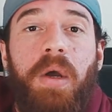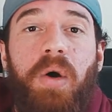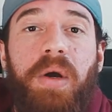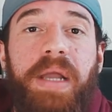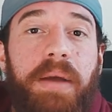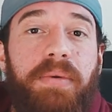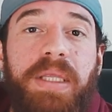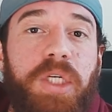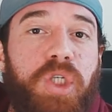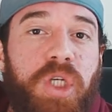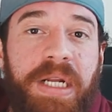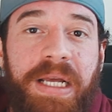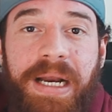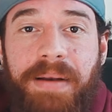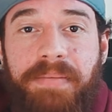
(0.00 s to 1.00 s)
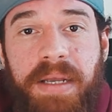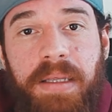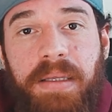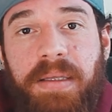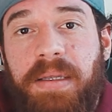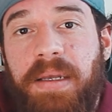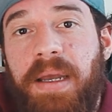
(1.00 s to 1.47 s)
Ok, quindi
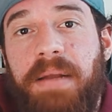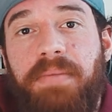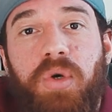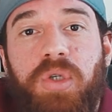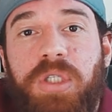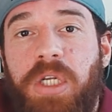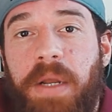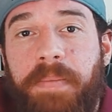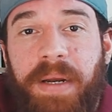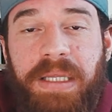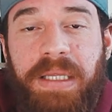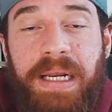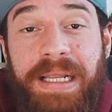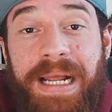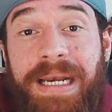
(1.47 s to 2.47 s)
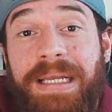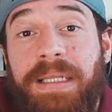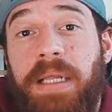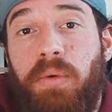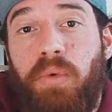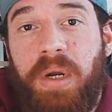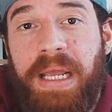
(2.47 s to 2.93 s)
generalmente il mio consiglio è partire
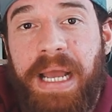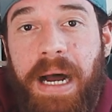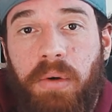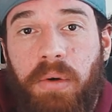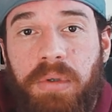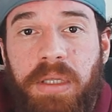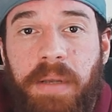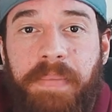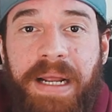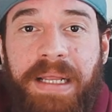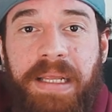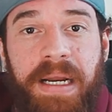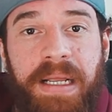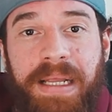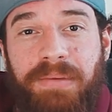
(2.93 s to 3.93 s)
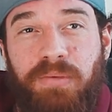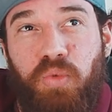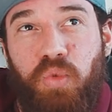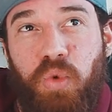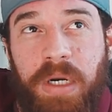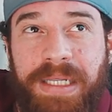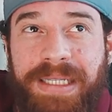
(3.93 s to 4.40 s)
dall'intra workout e prendere
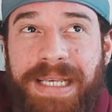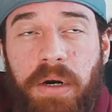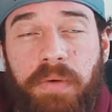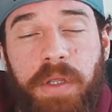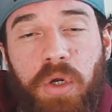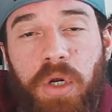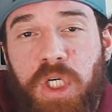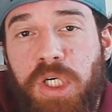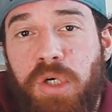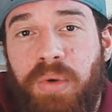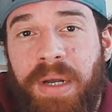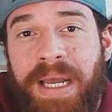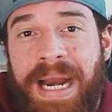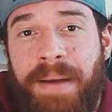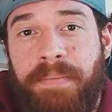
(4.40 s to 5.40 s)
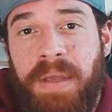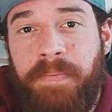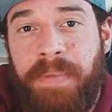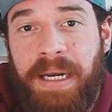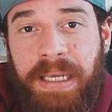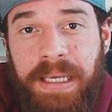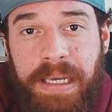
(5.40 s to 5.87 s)
un 0,5 grammi
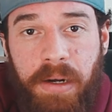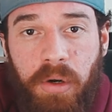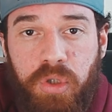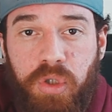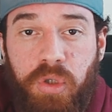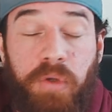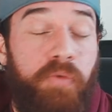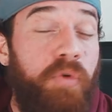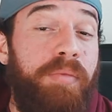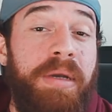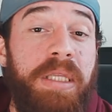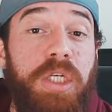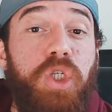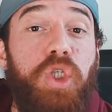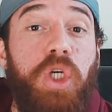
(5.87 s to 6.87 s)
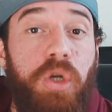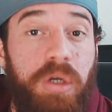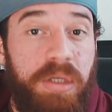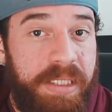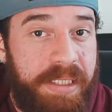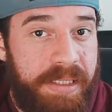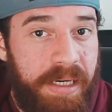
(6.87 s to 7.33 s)
per chilo sotto forma di
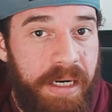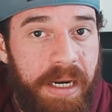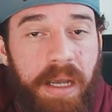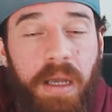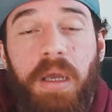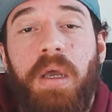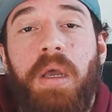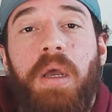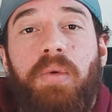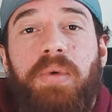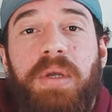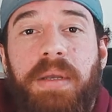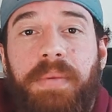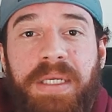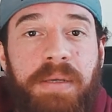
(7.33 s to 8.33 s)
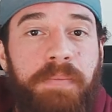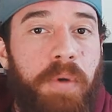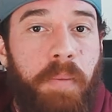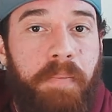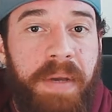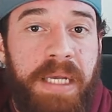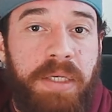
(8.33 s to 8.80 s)
ciclodestrine, quindi per
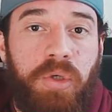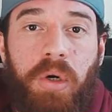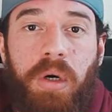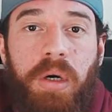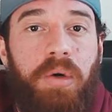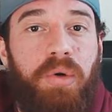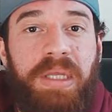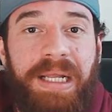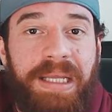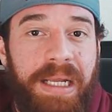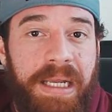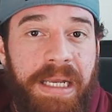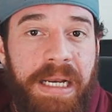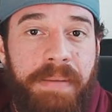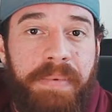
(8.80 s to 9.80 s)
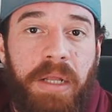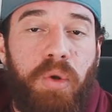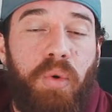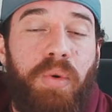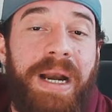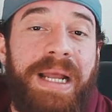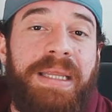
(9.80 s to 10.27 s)
esempio peso 80 kg,
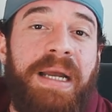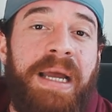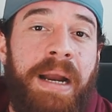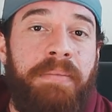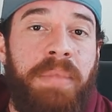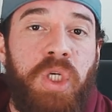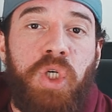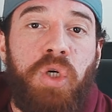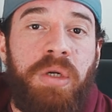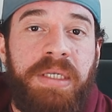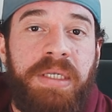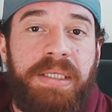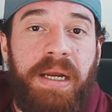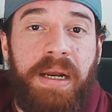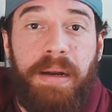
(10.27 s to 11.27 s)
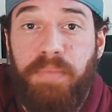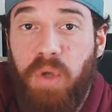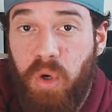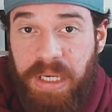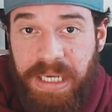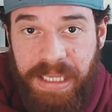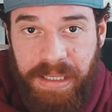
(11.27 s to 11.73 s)
prendo 40 grammi di ciclodestrine nel
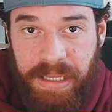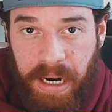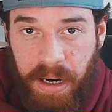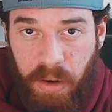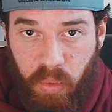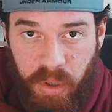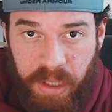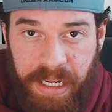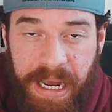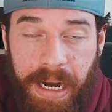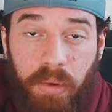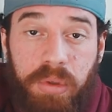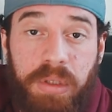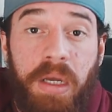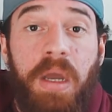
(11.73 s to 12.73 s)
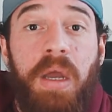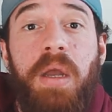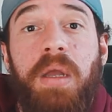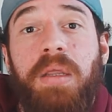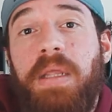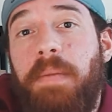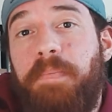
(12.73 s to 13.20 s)
mio intra workout.
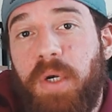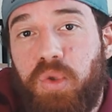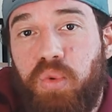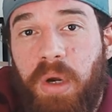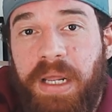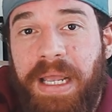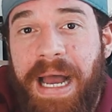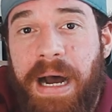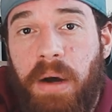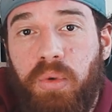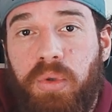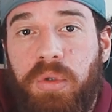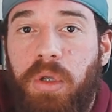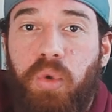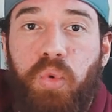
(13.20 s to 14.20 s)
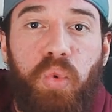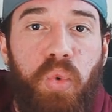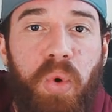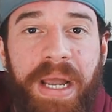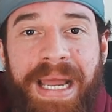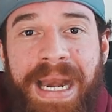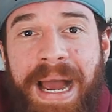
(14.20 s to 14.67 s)
Nel post workout
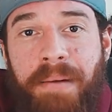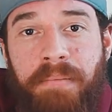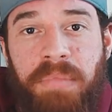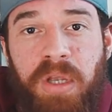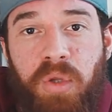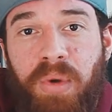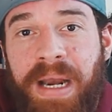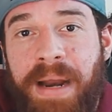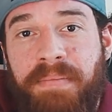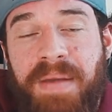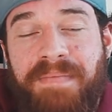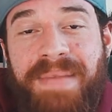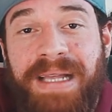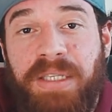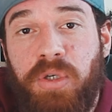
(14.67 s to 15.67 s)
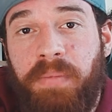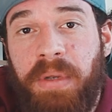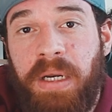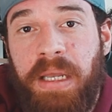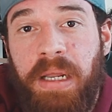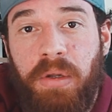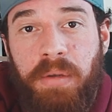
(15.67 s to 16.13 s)
2 grammi, 2 grammi e mezzo
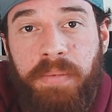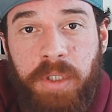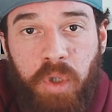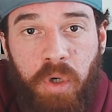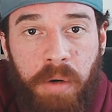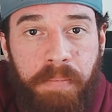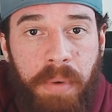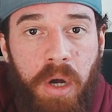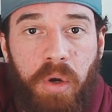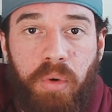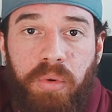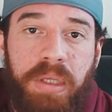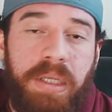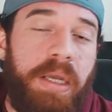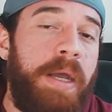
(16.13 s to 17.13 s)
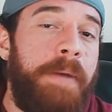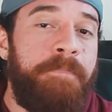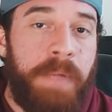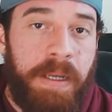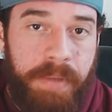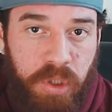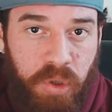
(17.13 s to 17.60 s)
per chilo di peso corporeo, quindi
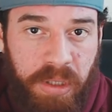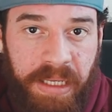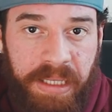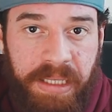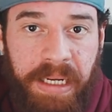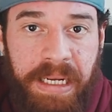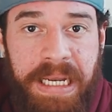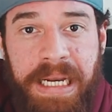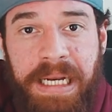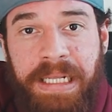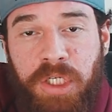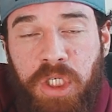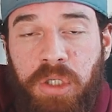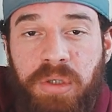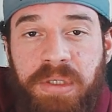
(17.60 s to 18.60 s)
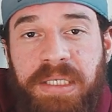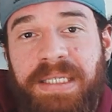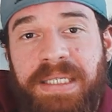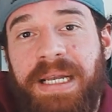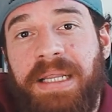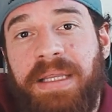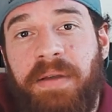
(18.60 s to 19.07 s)
peso 80 kg da
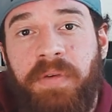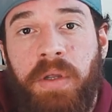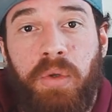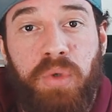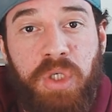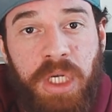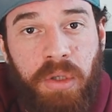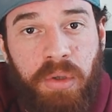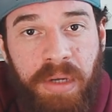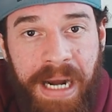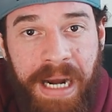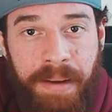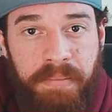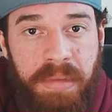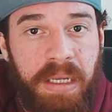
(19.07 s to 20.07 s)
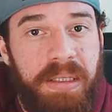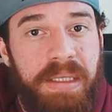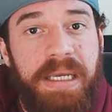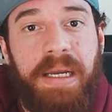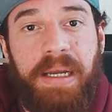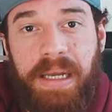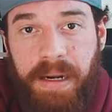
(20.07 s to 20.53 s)
160 fino a 200 grammi
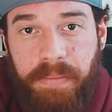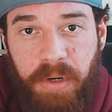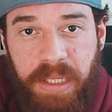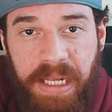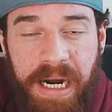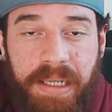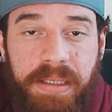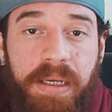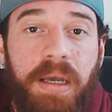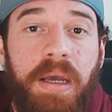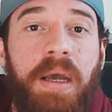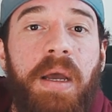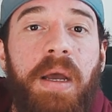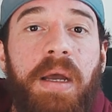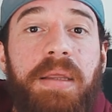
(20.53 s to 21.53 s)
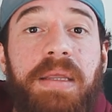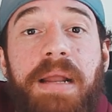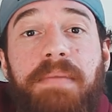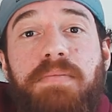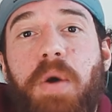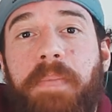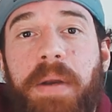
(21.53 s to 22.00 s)
di carboidrati,
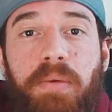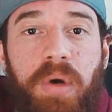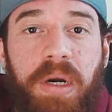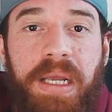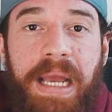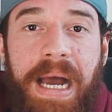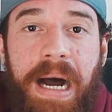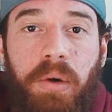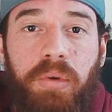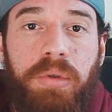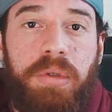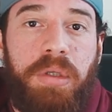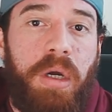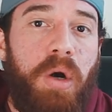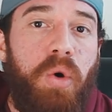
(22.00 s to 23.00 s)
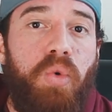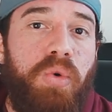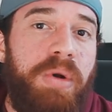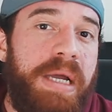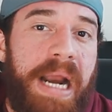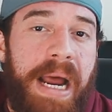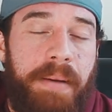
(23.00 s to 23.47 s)
nel mio pre-workout
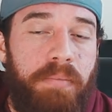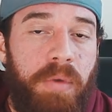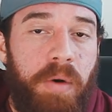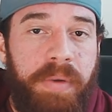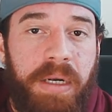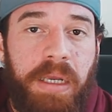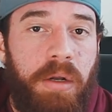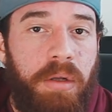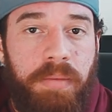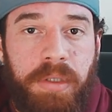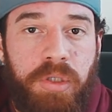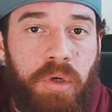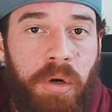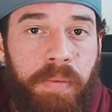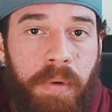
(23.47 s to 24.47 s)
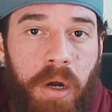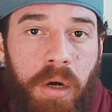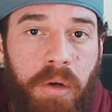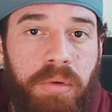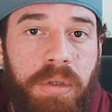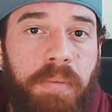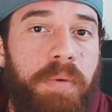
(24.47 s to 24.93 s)
1 grammo per chilo di peso corporeo
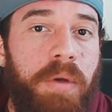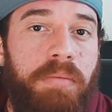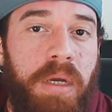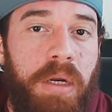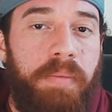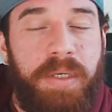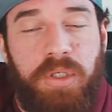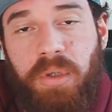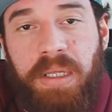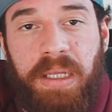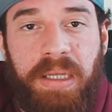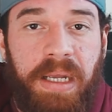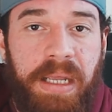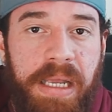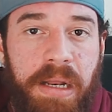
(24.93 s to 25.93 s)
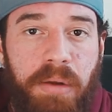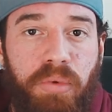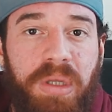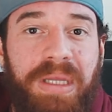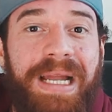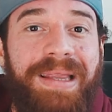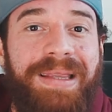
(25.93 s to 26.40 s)
calorio, quindi più o meno peso 80 kg,
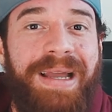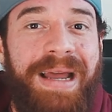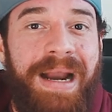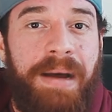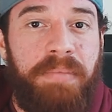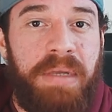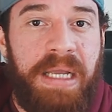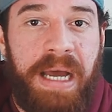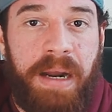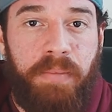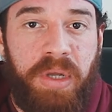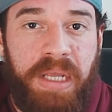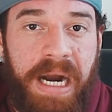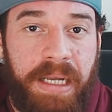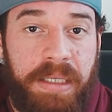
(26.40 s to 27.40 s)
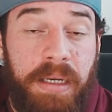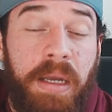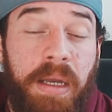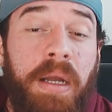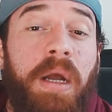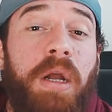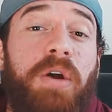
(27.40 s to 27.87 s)
80 grammi di carboidrati.
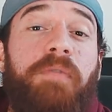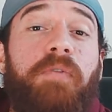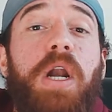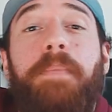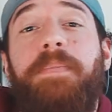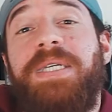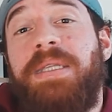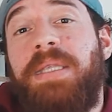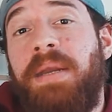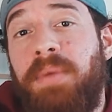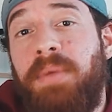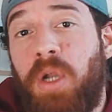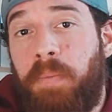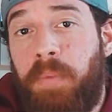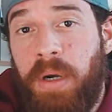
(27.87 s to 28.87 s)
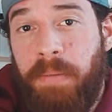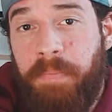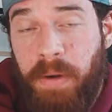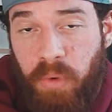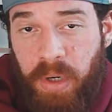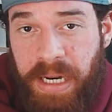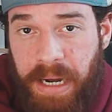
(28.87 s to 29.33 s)
Non voglio appesantirmi troppo nel
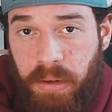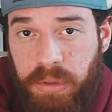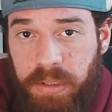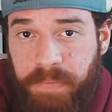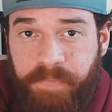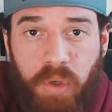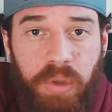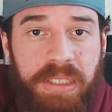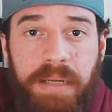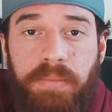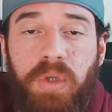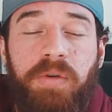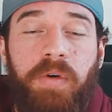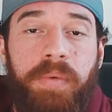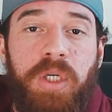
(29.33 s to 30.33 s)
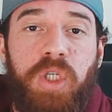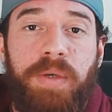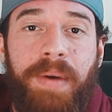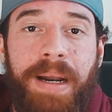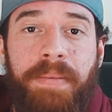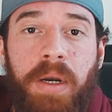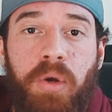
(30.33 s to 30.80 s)
pre-workout, questo è il motivo
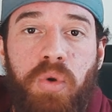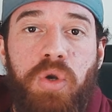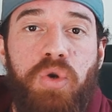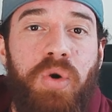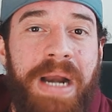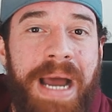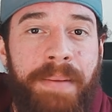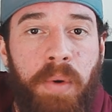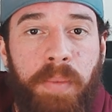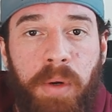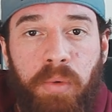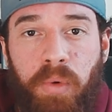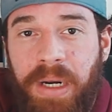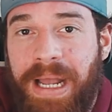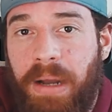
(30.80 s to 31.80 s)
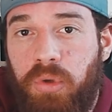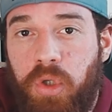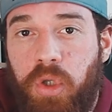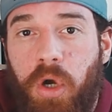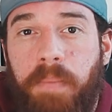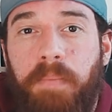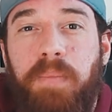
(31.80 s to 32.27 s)
principale per cui non amo pre-workout
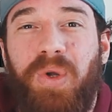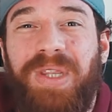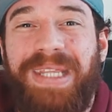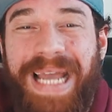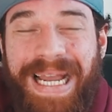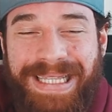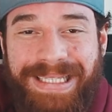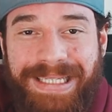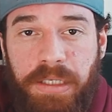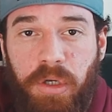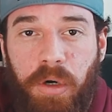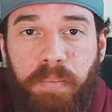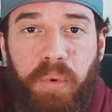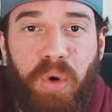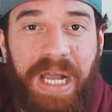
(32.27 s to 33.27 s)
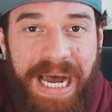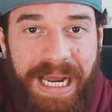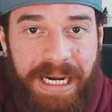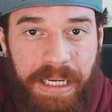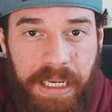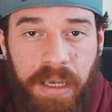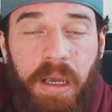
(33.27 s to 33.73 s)
troppo densi, troppo
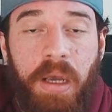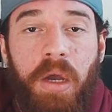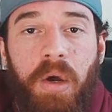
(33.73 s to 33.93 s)
carichi.